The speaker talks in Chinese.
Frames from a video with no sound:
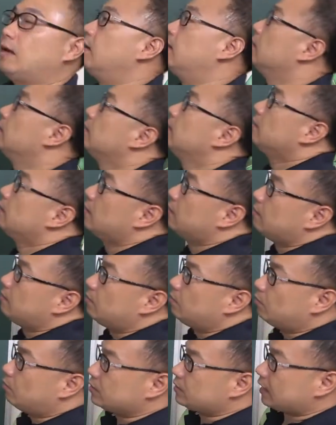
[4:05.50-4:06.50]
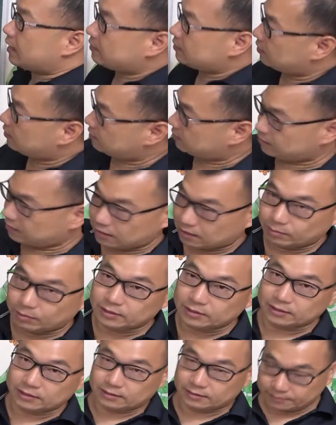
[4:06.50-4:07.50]
啊、哦。目前这十题有没有
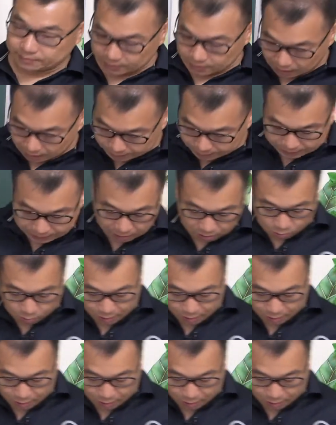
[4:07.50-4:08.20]
问题？然后比较